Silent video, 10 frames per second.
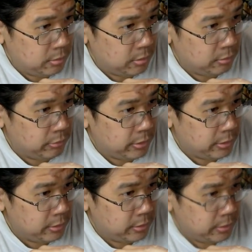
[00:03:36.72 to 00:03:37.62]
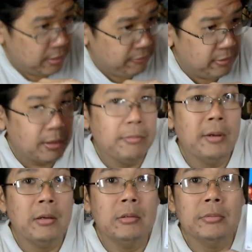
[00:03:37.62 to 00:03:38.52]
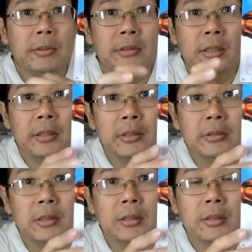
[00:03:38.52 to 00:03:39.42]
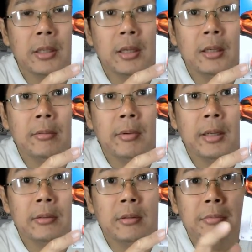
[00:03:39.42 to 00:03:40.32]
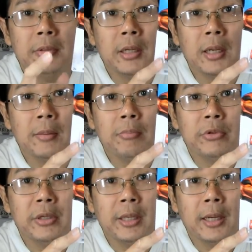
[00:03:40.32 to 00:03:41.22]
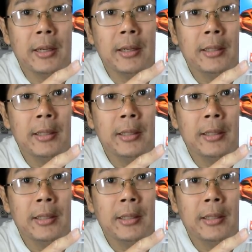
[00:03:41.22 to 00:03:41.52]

Hot Wheels Chevy Camaro Special Edition ya kemarin gue pernah punya yang